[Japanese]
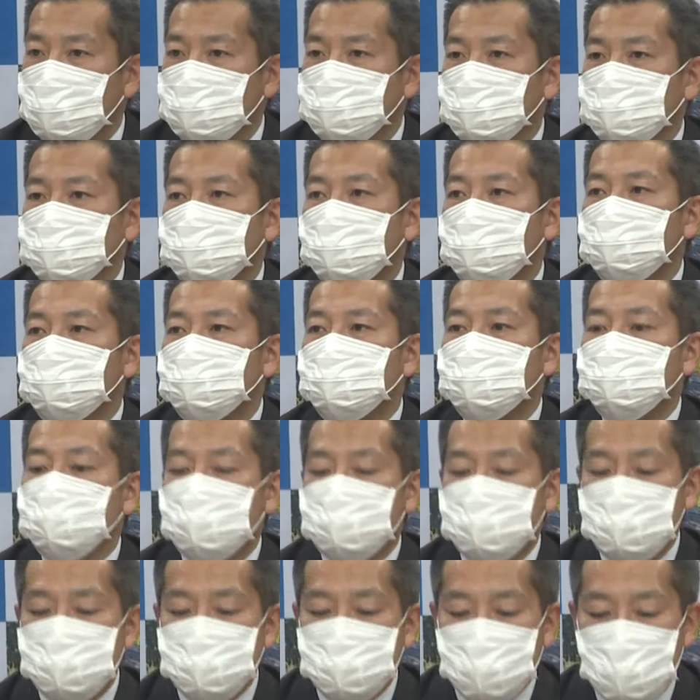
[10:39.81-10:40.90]
昨年に続
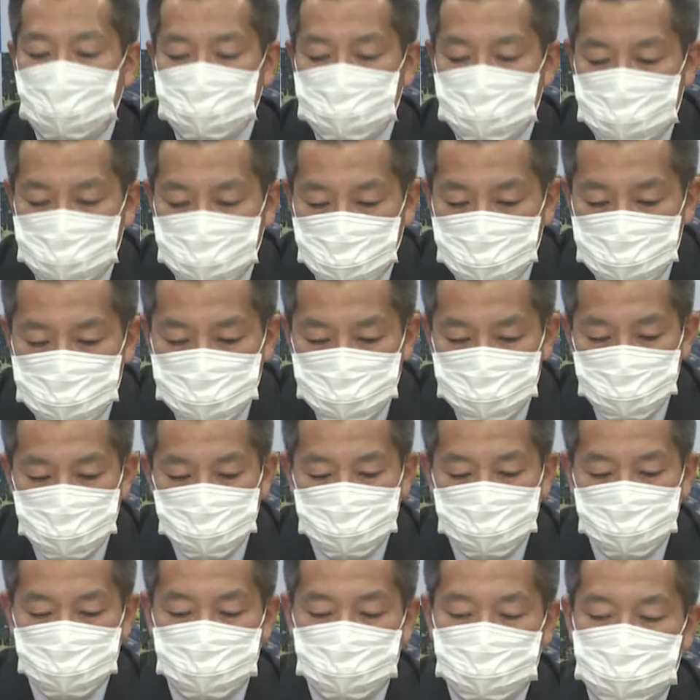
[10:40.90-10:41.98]
けて2回目という
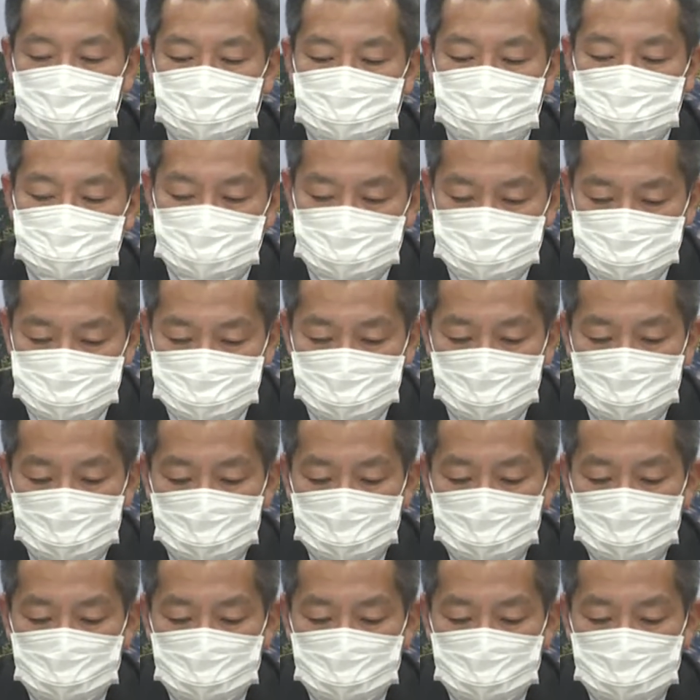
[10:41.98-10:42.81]
ことになります。